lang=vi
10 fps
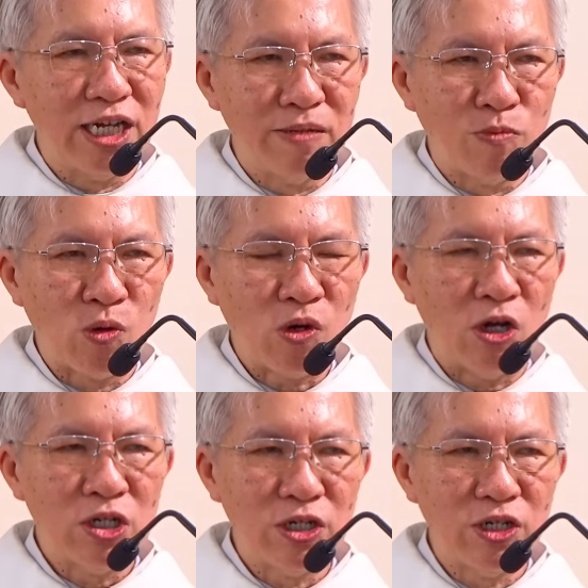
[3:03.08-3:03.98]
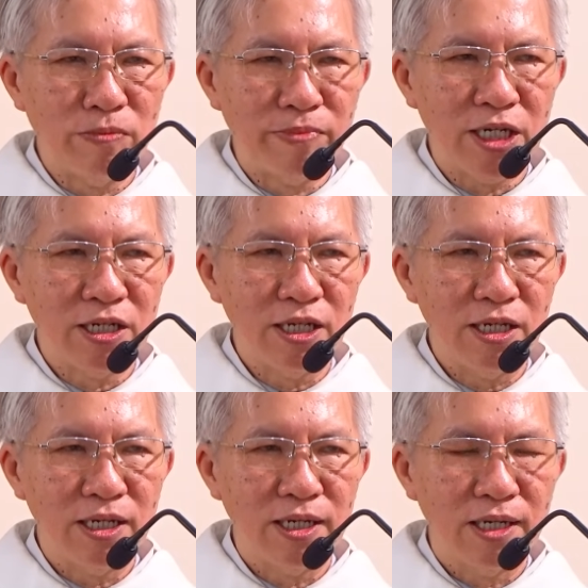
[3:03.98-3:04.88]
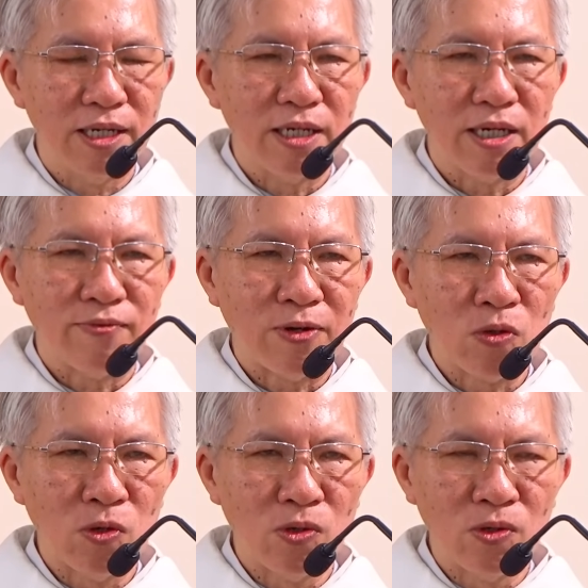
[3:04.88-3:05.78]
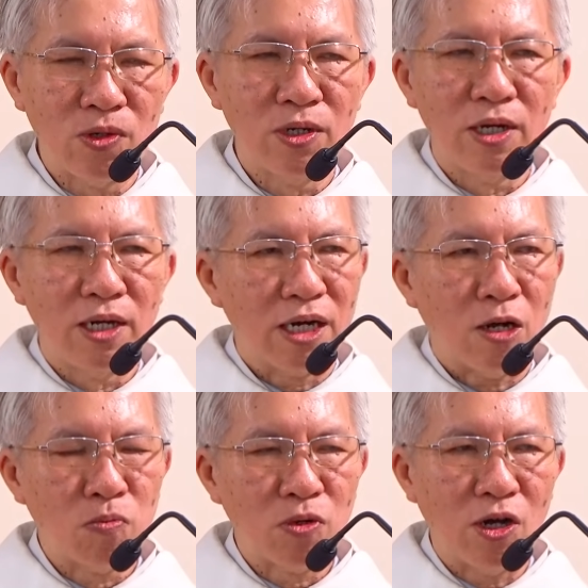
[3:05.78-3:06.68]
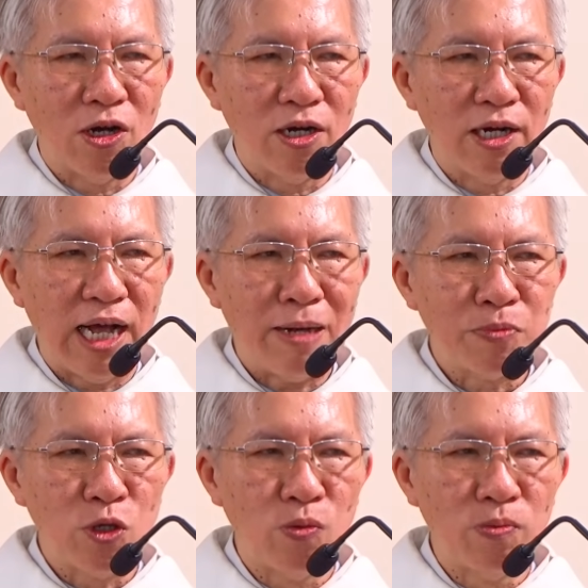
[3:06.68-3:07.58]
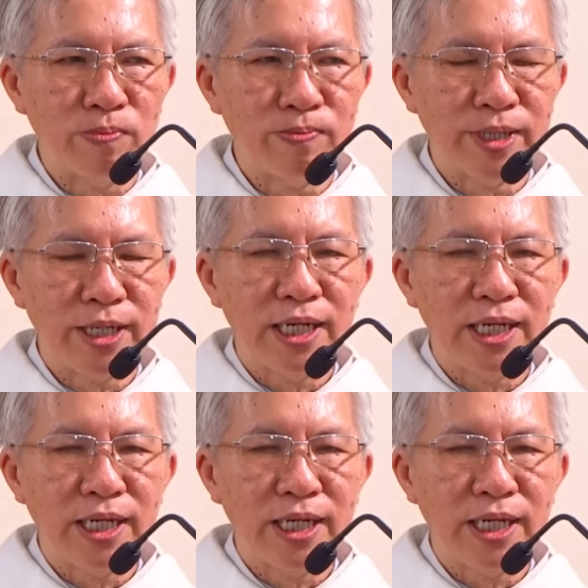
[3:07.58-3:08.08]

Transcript: nên một con người mới Phaolô không có áp dụng